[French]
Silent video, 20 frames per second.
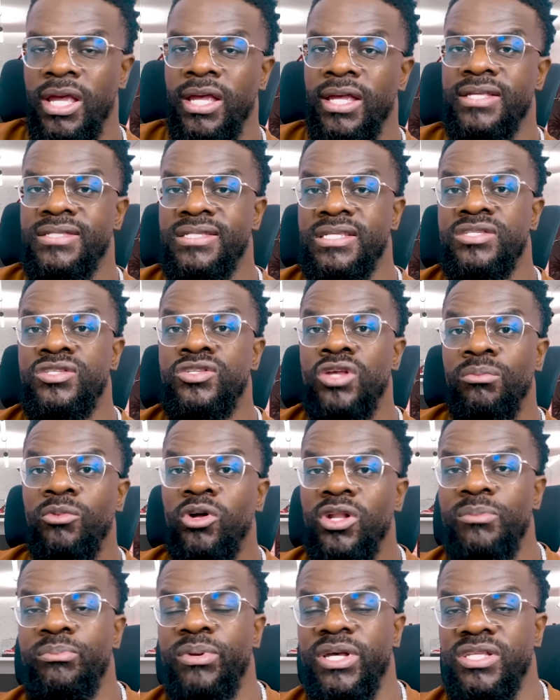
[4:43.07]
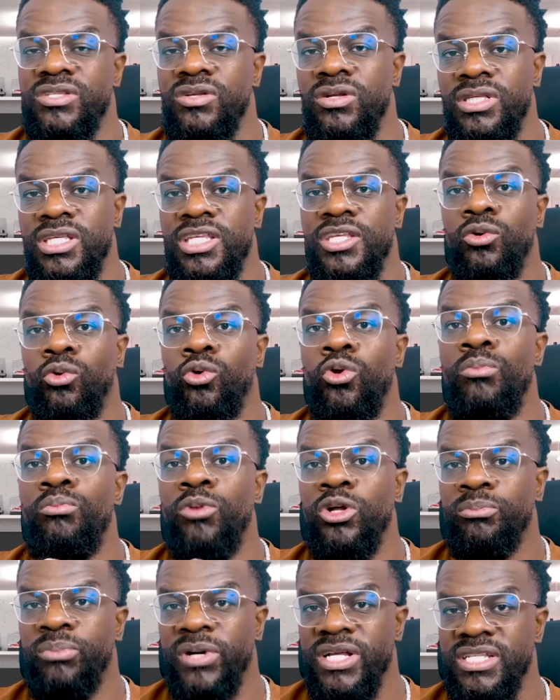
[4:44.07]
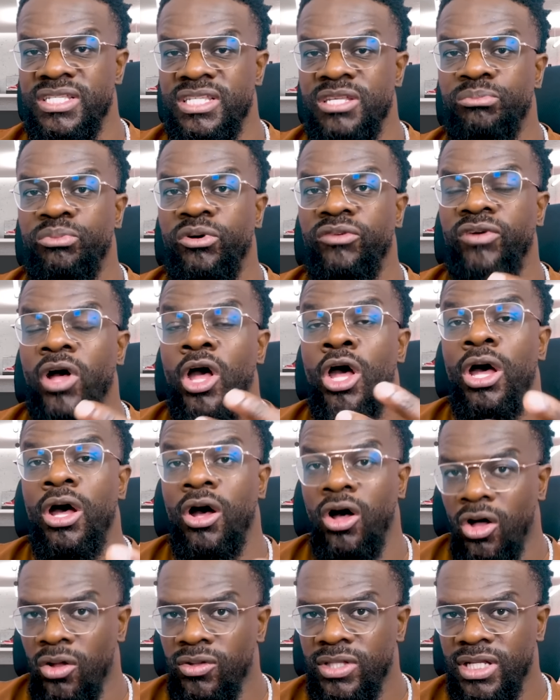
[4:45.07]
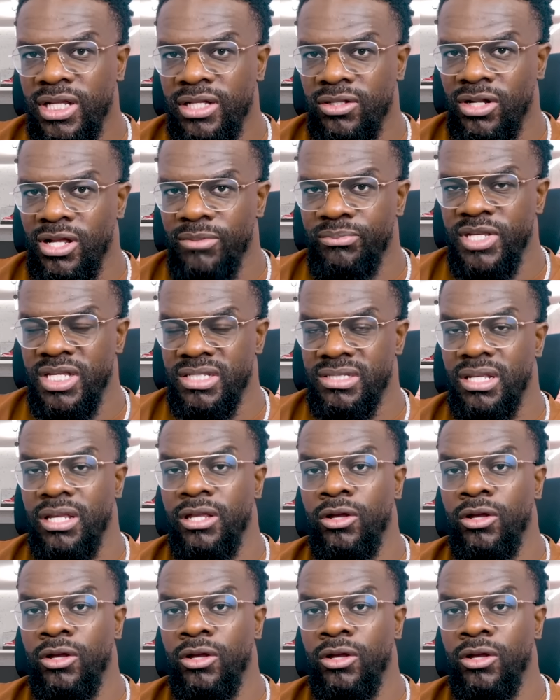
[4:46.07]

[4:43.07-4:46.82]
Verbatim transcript: et c'est seulement les personnes qui ont le mot de passe qui peuvent rentrer dans la pièce.